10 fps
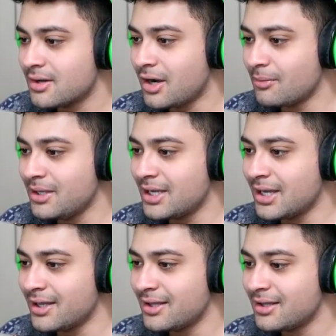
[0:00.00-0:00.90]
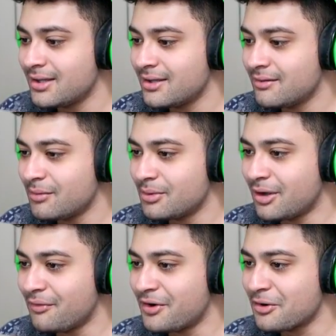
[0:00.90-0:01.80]
Calminha. Vamos
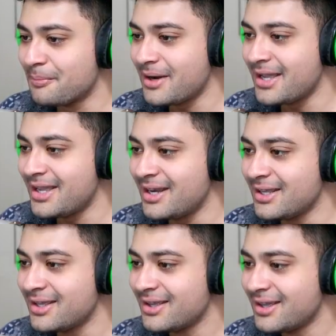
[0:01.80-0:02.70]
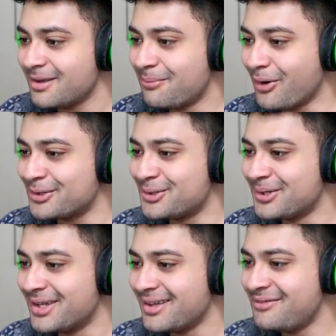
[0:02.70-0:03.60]
dar o frango pra ele.
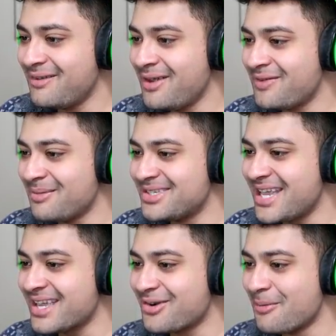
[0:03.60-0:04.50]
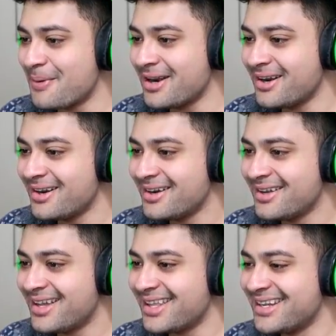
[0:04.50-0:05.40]
Pronto. Vem, vem, vem, me segue, Creeper.
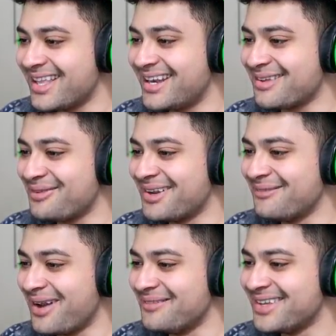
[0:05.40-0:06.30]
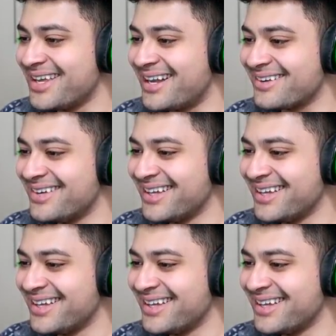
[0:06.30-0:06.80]
Ele tá, ele tá virando meu amigo, Iago.